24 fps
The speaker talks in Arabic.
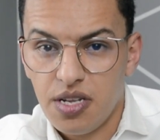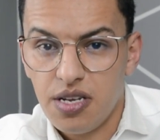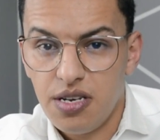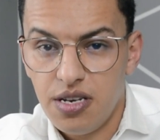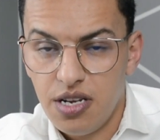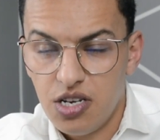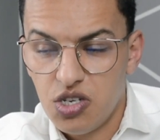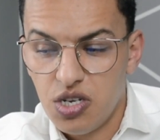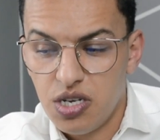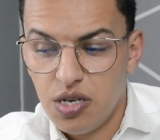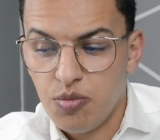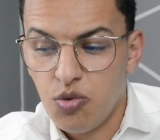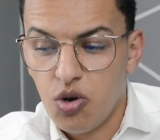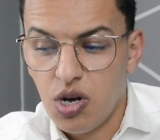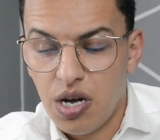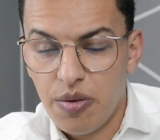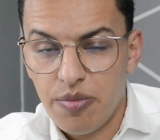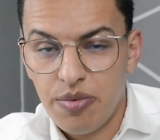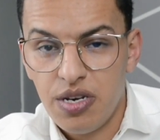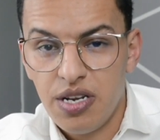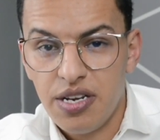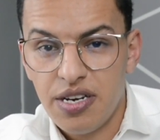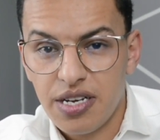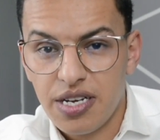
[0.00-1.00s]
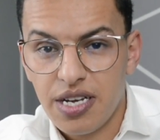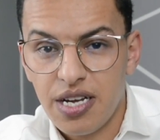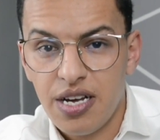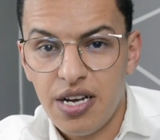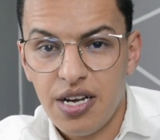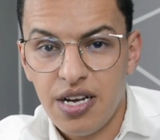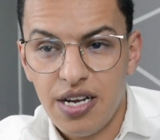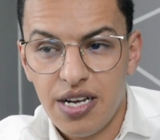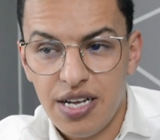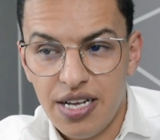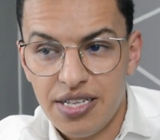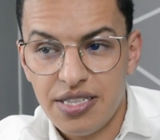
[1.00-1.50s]
لا شيء مقابل انك
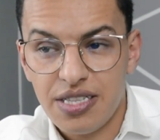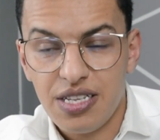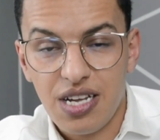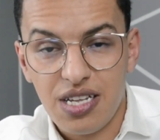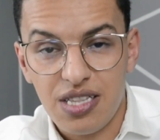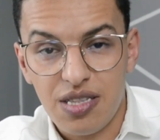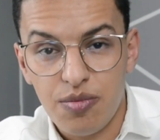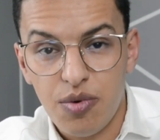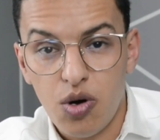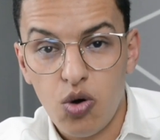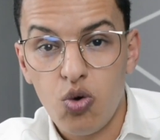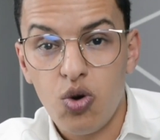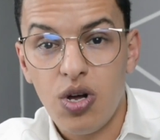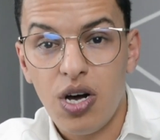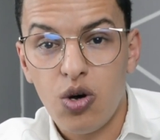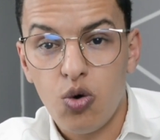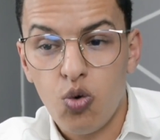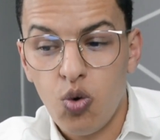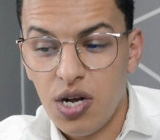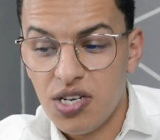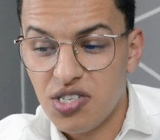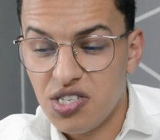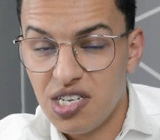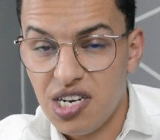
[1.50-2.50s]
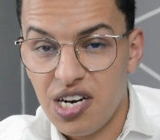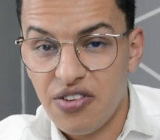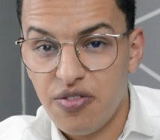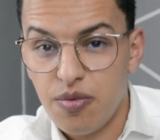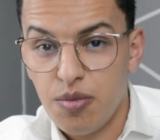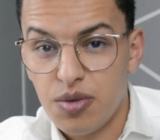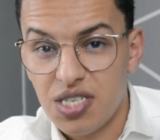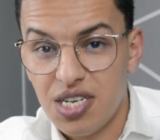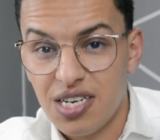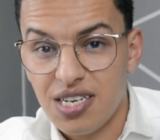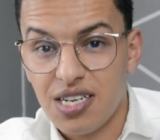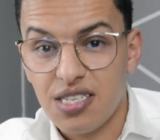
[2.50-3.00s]
عندك خدمه ولا هو احترافي
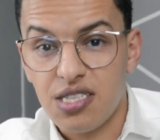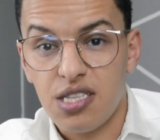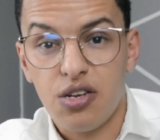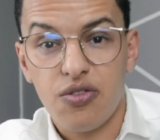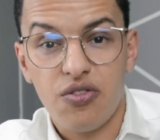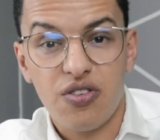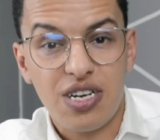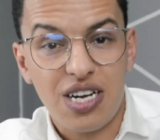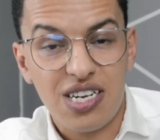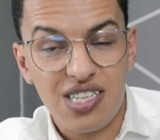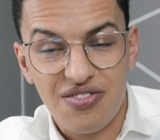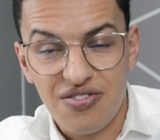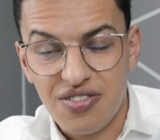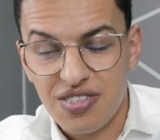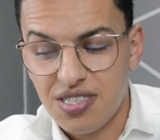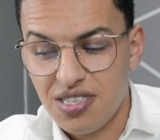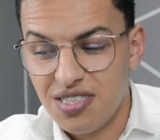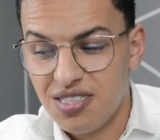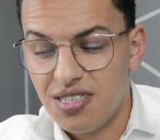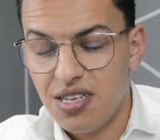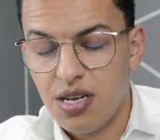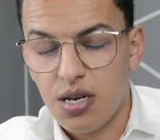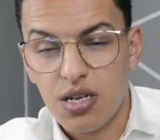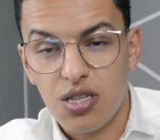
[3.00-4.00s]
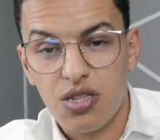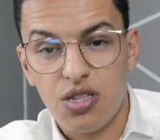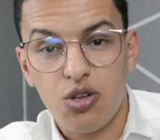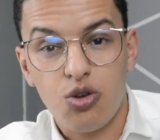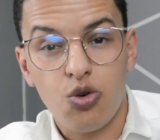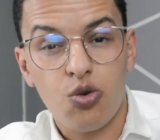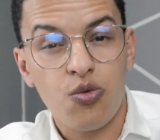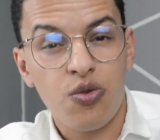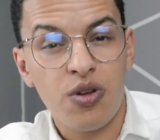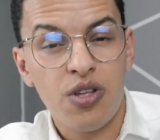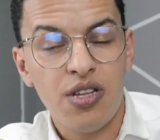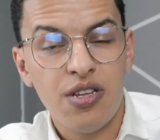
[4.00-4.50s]
مثلا كدير في الكارت فيزيت ديالك
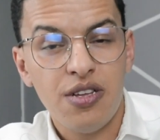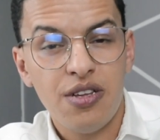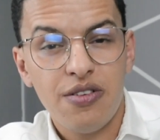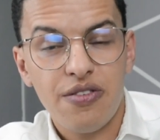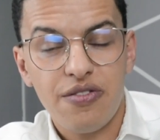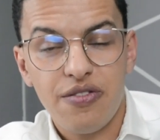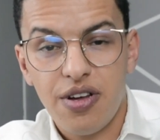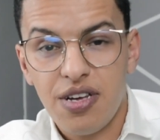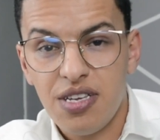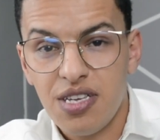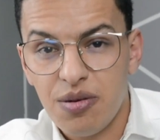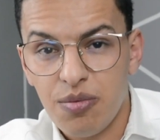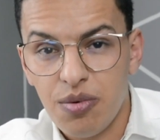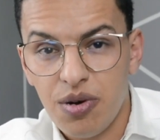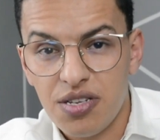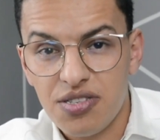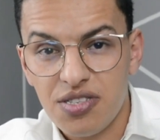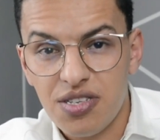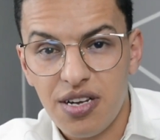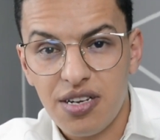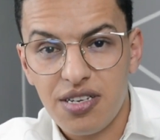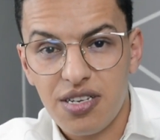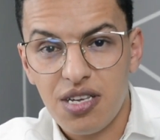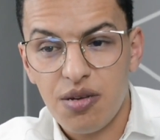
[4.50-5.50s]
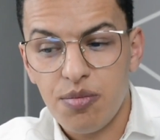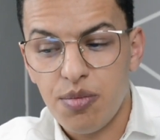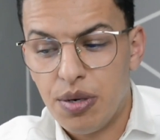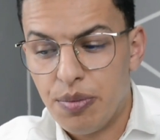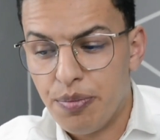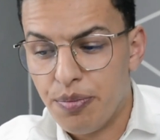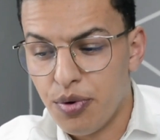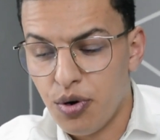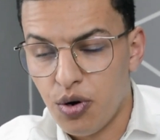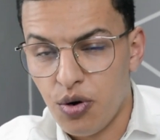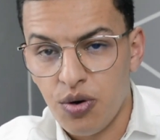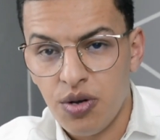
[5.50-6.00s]
ديرو في اي بلاصه
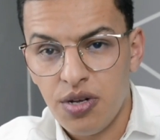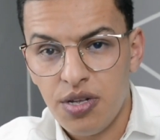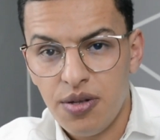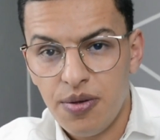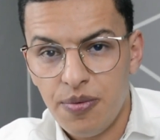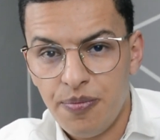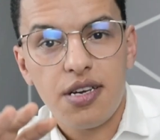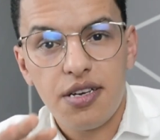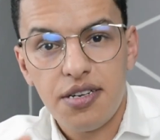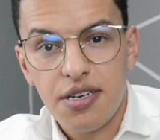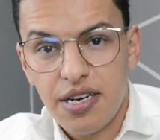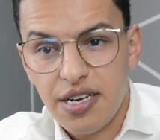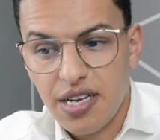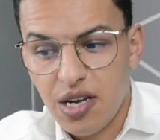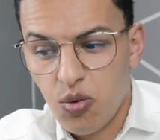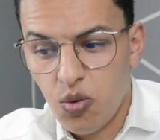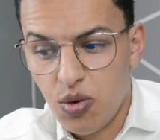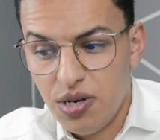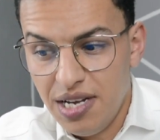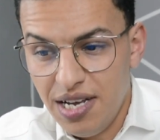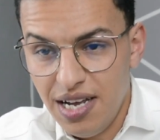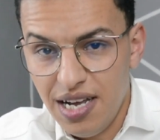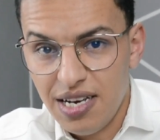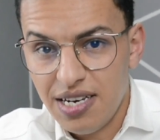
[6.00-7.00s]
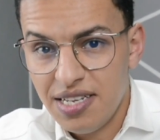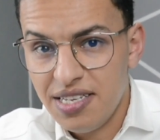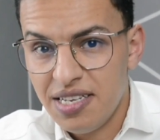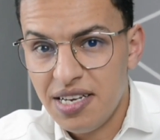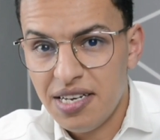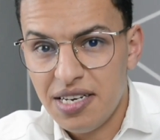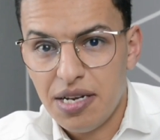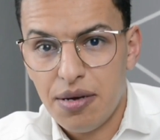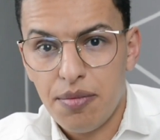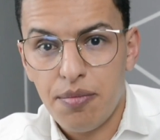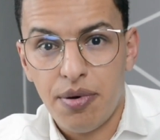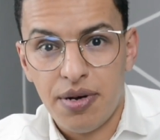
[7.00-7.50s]
كيبان برو كاين الاخوان
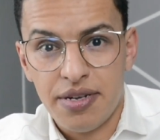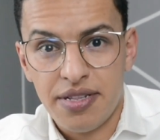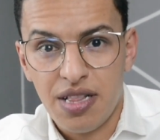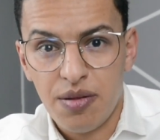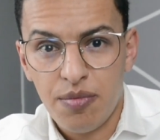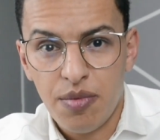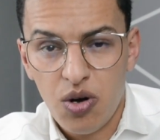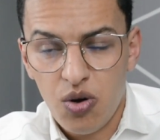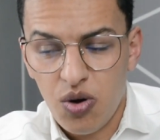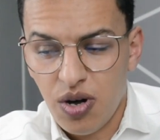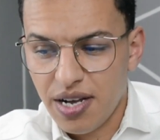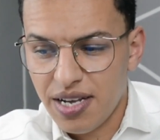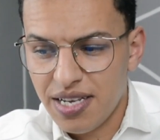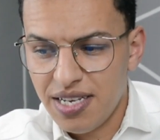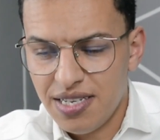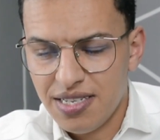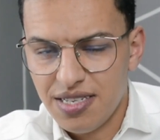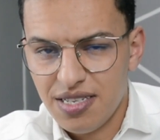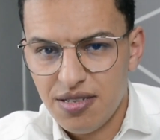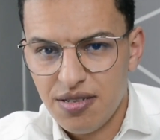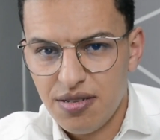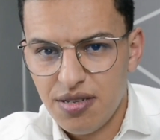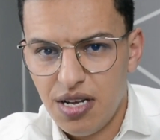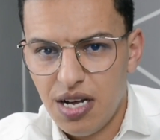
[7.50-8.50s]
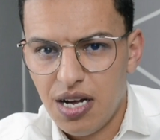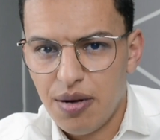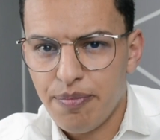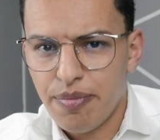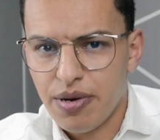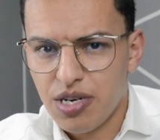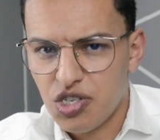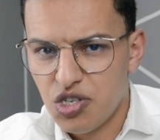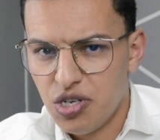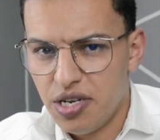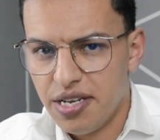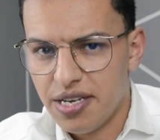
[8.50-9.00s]
حاليا بعض المواقع ابار
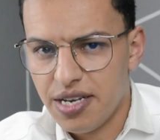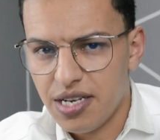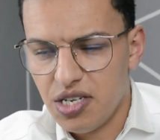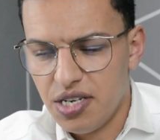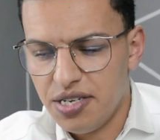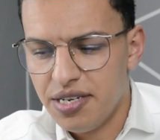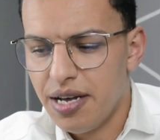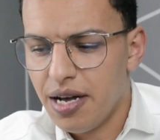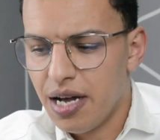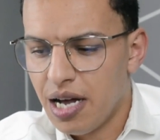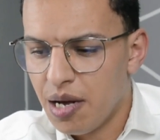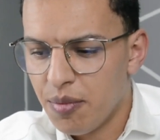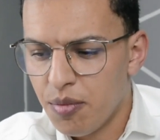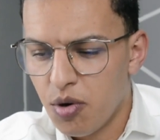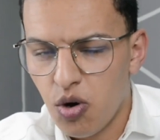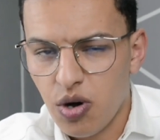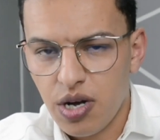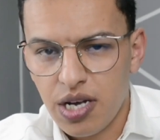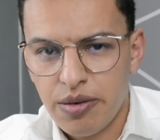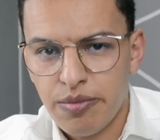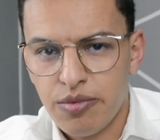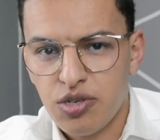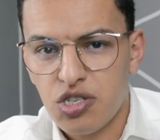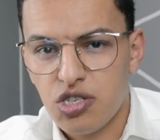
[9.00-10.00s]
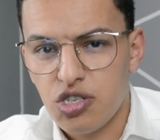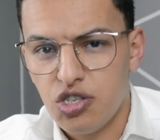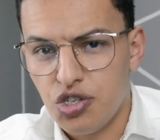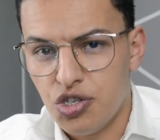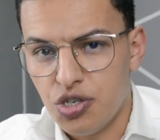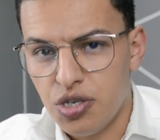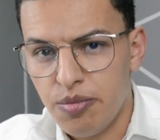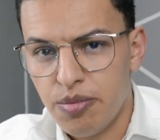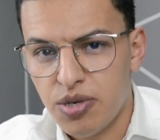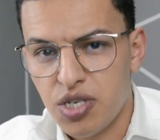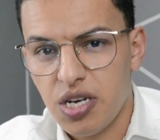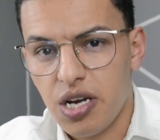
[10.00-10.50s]
الشركات حنا راه مواقع باش
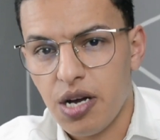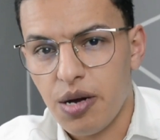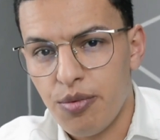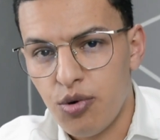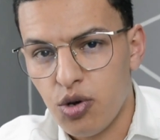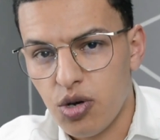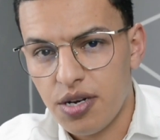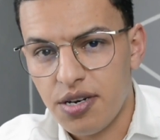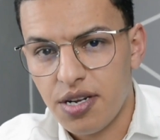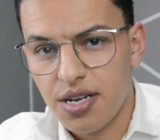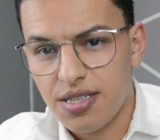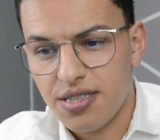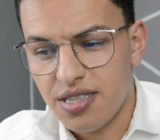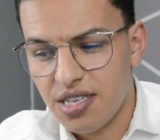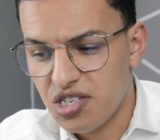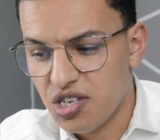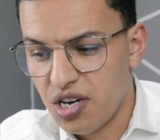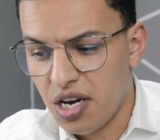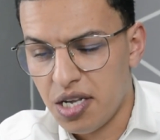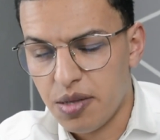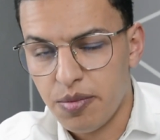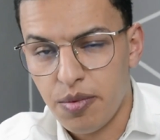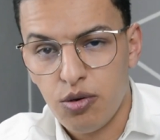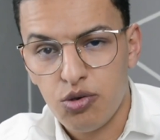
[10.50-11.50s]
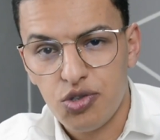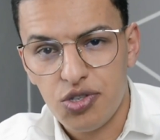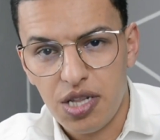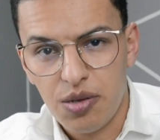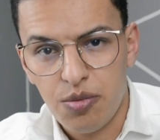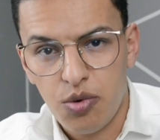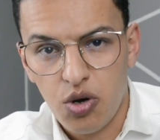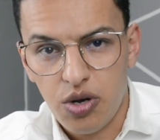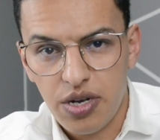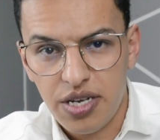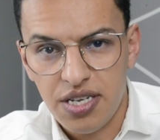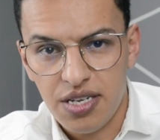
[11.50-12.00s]
تسجل باش يقبلوك انك دير شي خدمه وسط
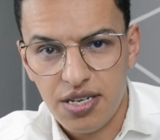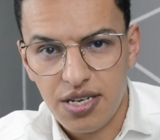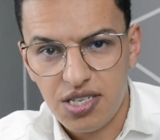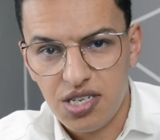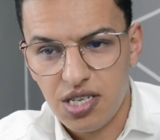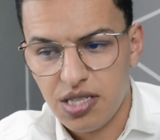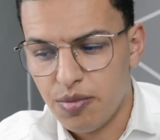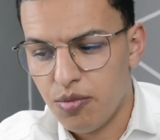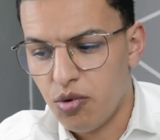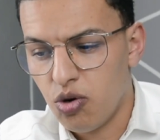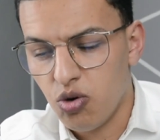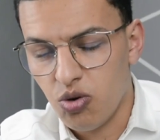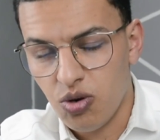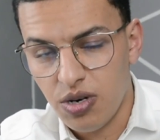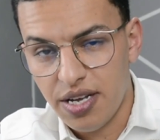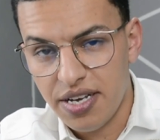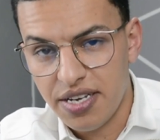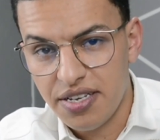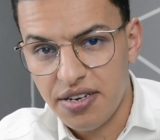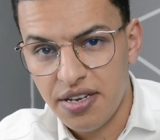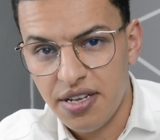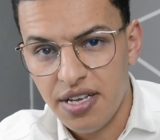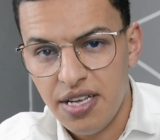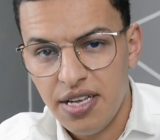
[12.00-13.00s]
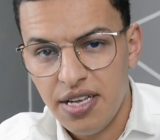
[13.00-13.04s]
المواقع كتخدم اونلاين